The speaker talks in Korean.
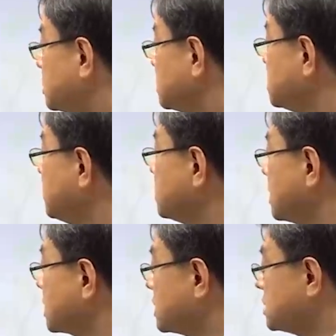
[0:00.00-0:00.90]

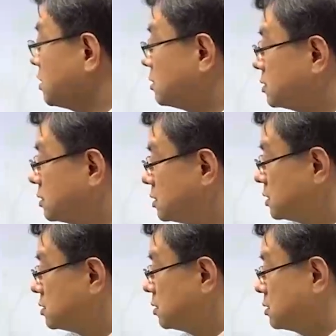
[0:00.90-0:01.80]
21세기 이전,
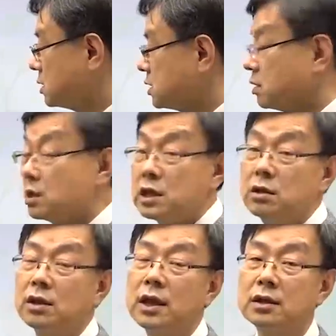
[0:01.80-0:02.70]
이전, 2000년
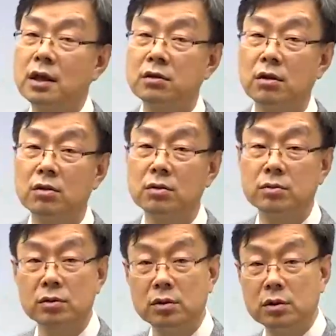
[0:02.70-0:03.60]
이전 단계에 서 때는
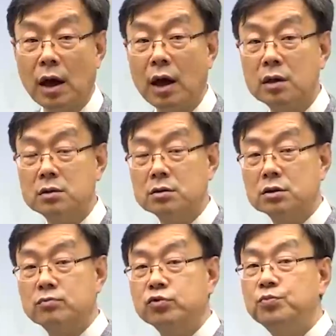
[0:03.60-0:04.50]
다
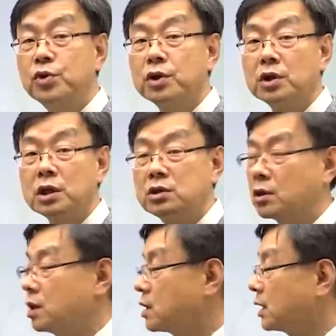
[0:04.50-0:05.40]
지금 분노기지가
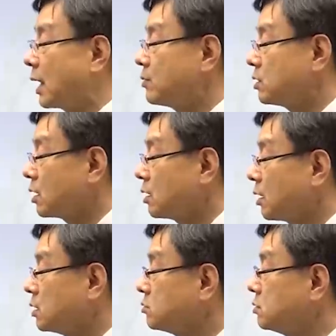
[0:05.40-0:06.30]
인정이 되니까 남의 땅에
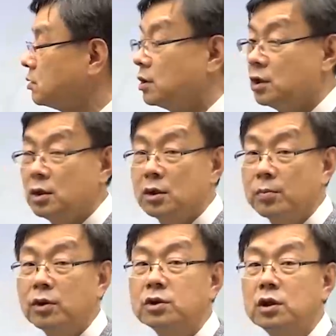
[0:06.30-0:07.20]
가지고 가
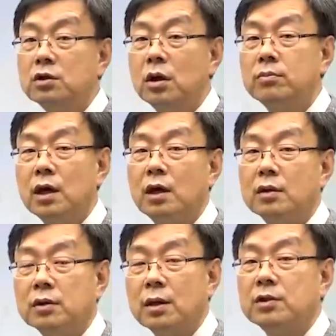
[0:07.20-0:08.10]
버티는
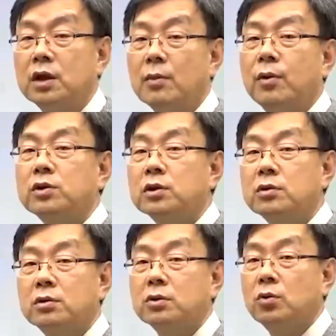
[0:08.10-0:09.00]
겁니다. 남의 땅에
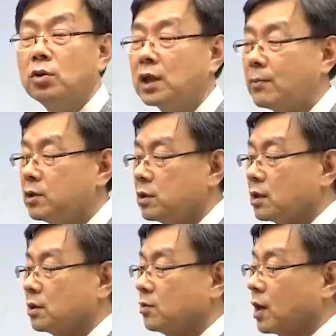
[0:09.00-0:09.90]
버티는 거죠. 오히려 남의
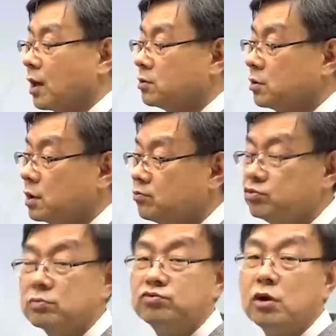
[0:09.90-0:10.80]
땅이 와가지고
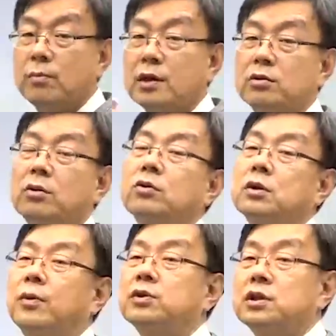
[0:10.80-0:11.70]
무덤 만들어
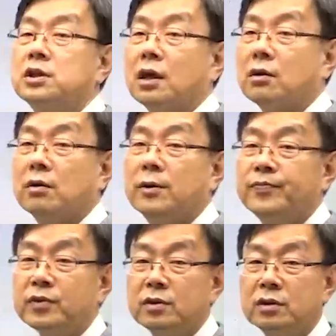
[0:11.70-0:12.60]
놓고서 버티잖아요.
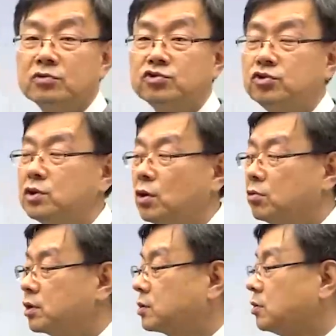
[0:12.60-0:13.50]
그러니까 주인이
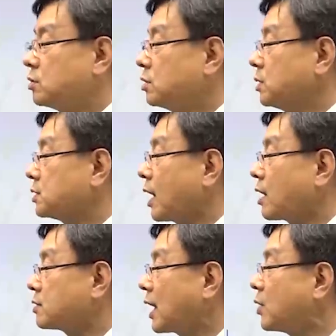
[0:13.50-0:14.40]
억울하죠. 그러면
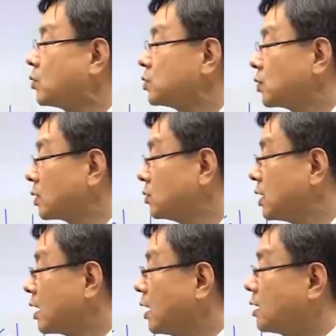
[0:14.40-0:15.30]
땅 사용료라도
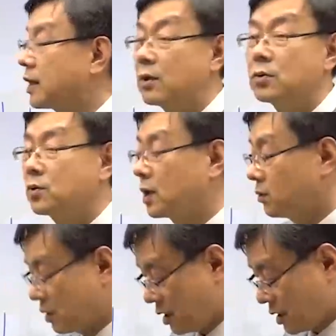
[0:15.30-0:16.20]
내라.
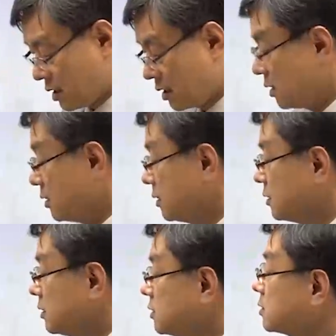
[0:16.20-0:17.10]
사용료라도 내라.
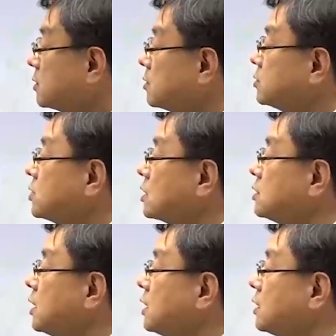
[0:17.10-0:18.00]
그래서
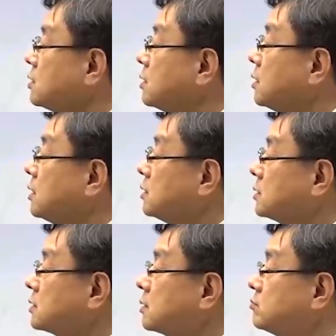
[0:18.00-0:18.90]
최근에
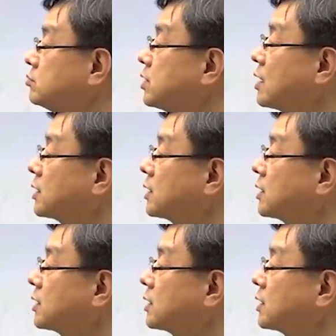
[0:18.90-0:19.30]
무상